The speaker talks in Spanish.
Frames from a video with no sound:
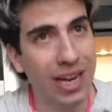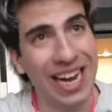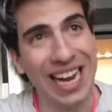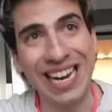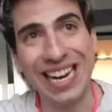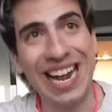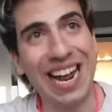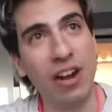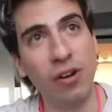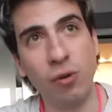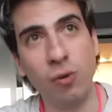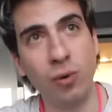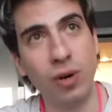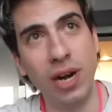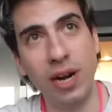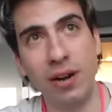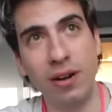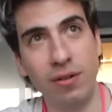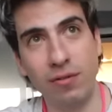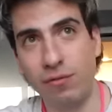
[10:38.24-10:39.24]
en
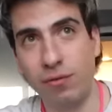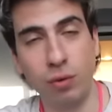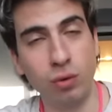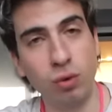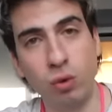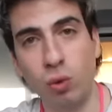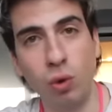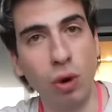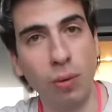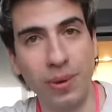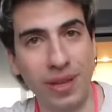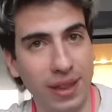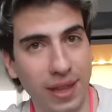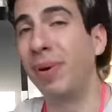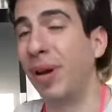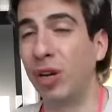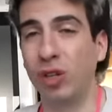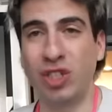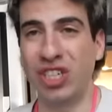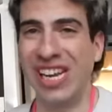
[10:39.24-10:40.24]
algún futuro video.
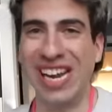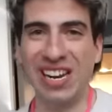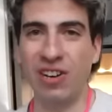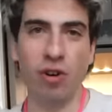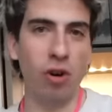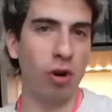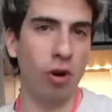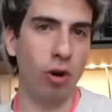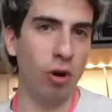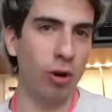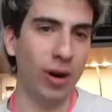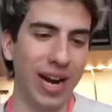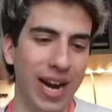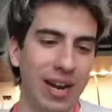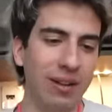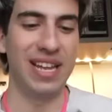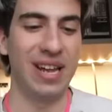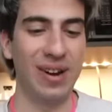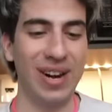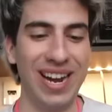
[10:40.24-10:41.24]
Pero si él no lo
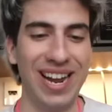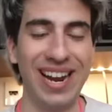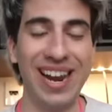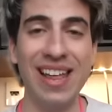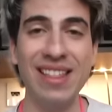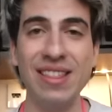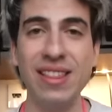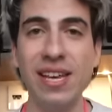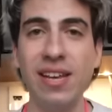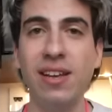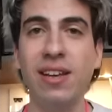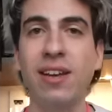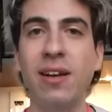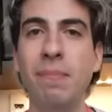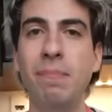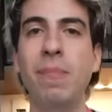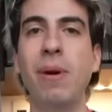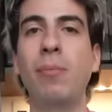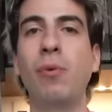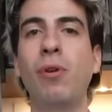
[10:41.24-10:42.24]
logra, de ahora en adelante
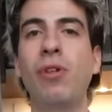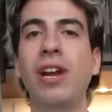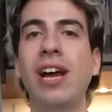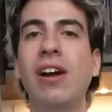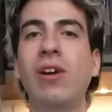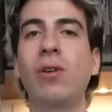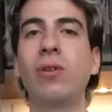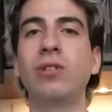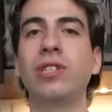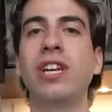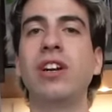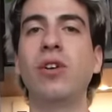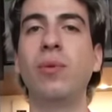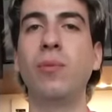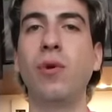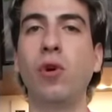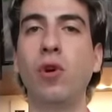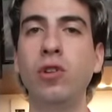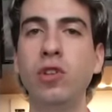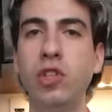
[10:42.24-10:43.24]
me podrían conocer
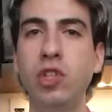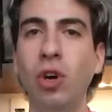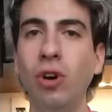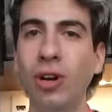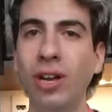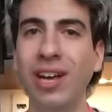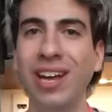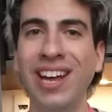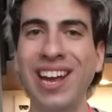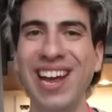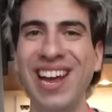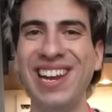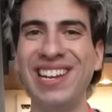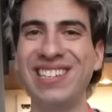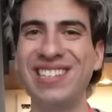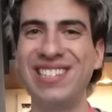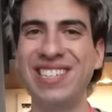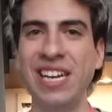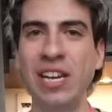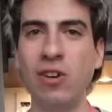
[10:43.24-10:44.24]
como Gonzo el
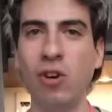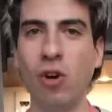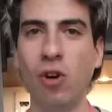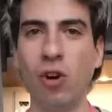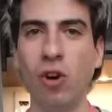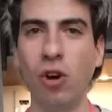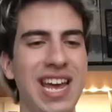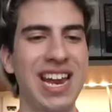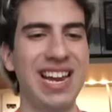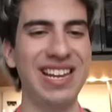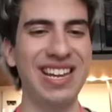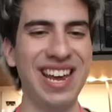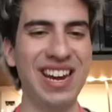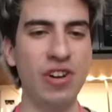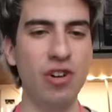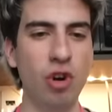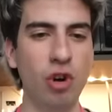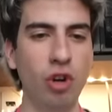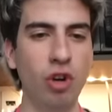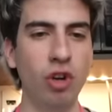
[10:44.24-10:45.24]
sin honor, el que
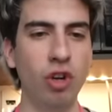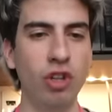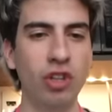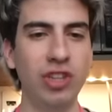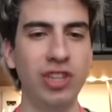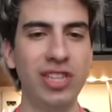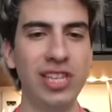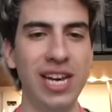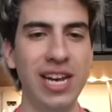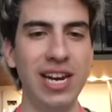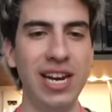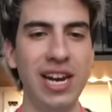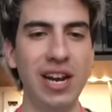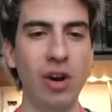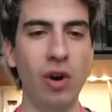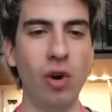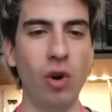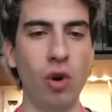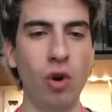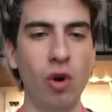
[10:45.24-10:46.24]
no tiene
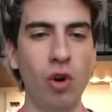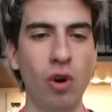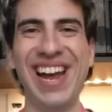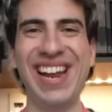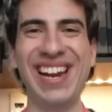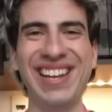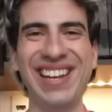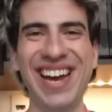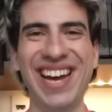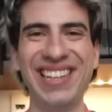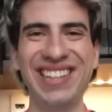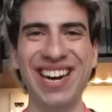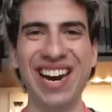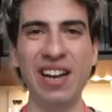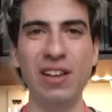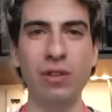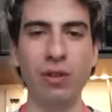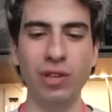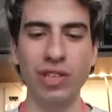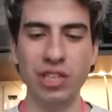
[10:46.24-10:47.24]
honor, el que ha
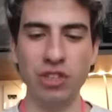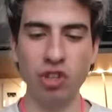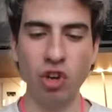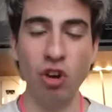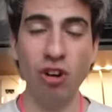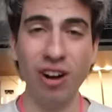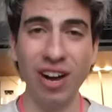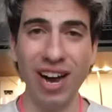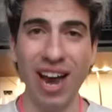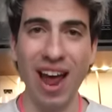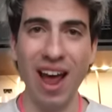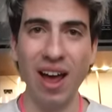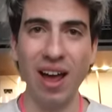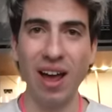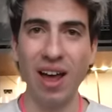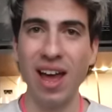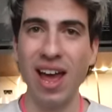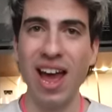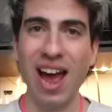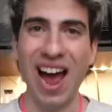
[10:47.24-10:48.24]
traído deshonra
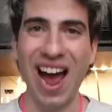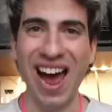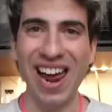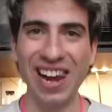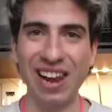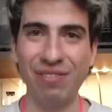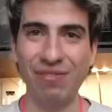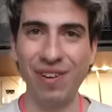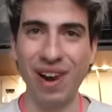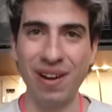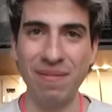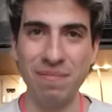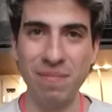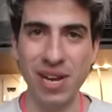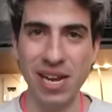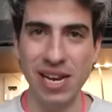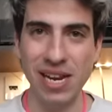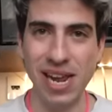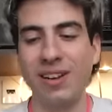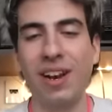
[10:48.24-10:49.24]
a la
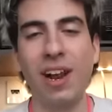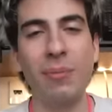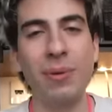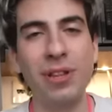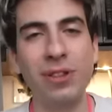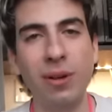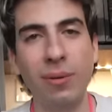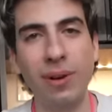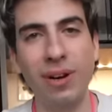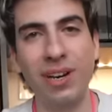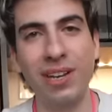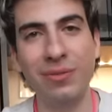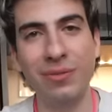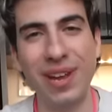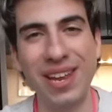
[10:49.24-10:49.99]
flanmilia. Lamento haberles